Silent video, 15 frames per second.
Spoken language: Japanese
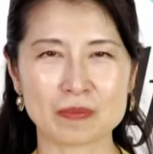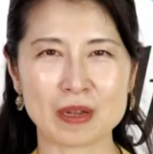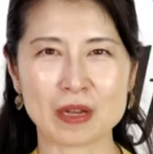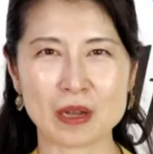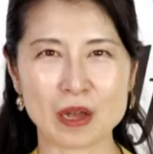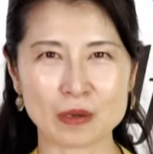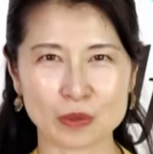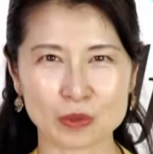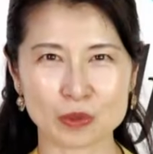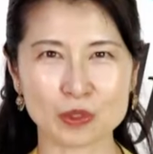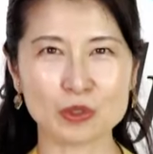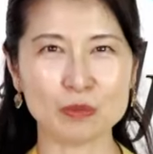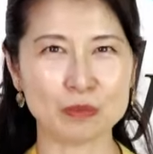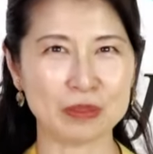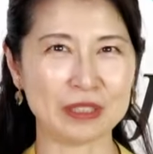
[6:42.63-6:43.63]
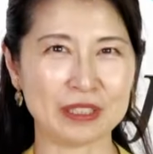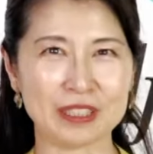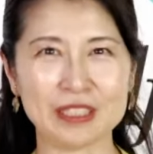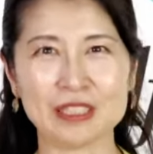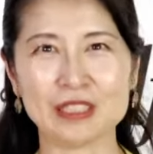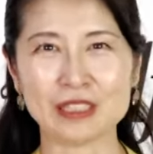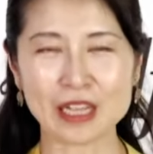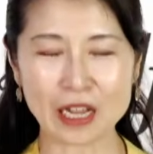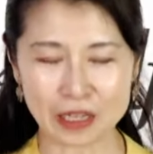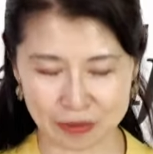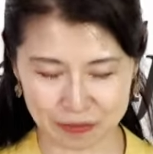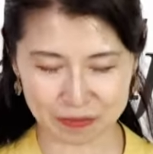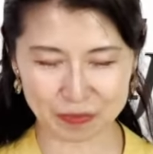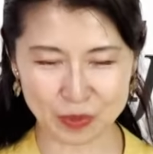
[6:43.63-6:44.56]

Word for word: あの君民一体